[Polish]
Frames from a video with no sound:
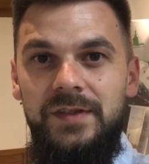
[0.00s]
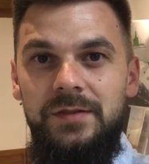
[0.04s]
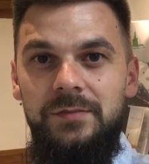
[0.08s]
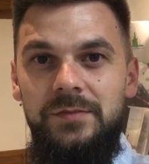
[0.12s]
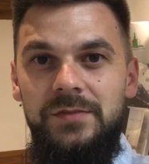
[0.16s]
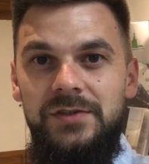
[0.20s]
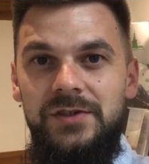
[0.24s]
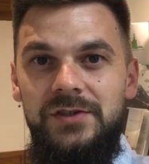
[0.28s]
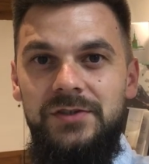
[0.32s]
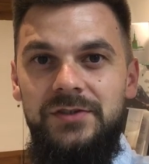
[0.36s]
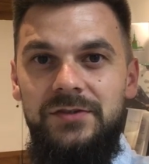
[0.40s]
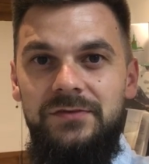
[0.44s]

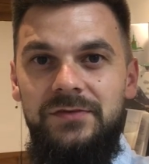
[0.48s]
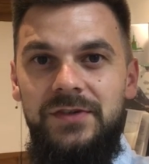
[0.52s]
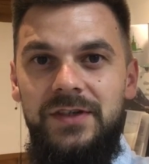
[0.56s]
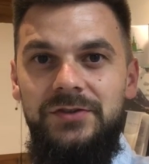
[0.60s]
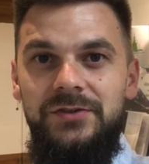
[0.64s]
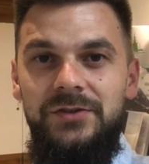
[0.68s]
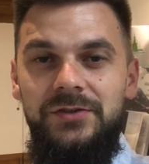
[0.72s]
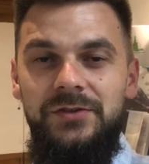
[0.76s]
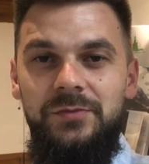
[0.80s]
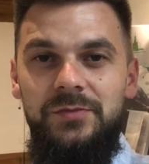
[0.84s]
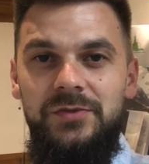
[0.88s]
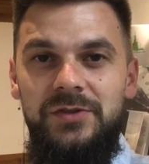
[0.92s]
Myślę, że
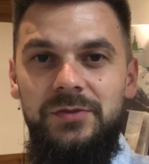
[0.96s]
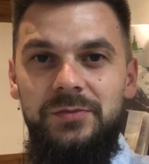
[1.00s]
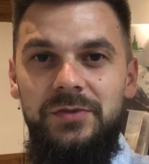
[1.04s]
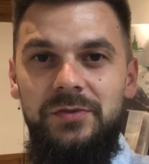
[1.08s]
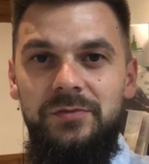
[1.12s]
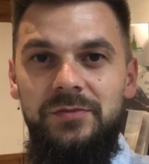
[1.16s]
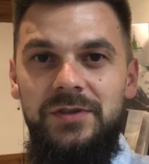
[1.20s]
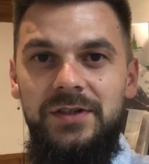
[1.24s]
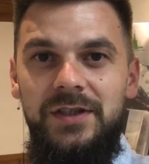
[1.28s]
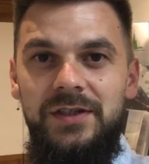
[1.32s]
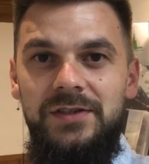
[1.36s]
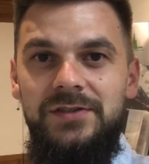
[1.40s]
warto to
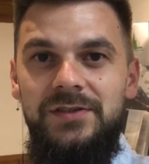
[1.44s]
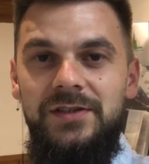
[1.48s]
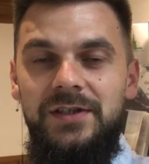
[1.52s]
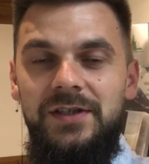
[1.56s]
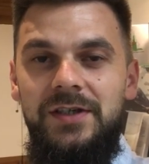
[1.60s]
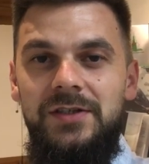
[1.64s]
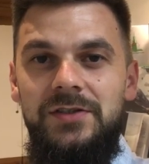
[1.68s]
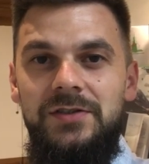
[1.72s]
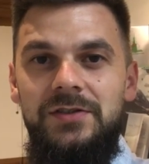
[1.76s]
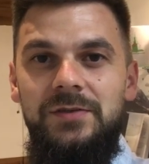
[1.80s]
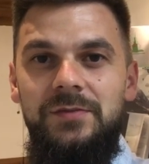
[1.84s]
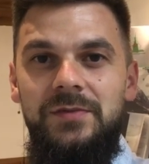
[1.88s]
przypominać za
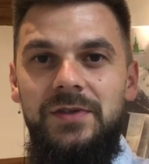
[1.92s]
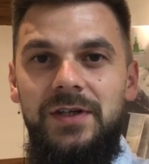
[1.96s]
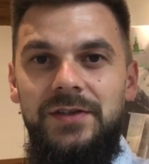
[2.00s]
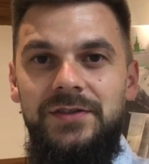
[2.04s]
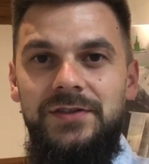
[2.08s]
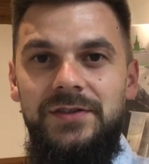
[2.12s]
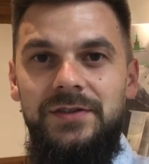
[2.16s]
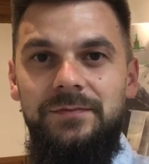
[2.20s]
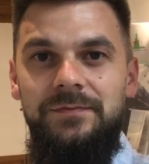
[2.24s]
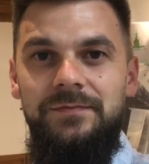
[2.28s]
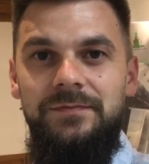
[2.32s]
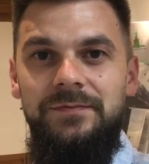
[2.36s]
każdym
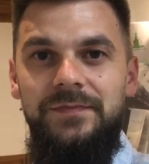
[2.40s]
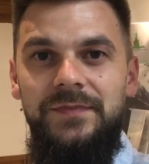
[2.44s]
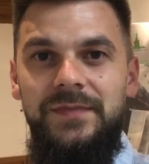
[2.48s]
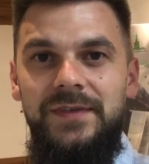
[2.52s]
razem,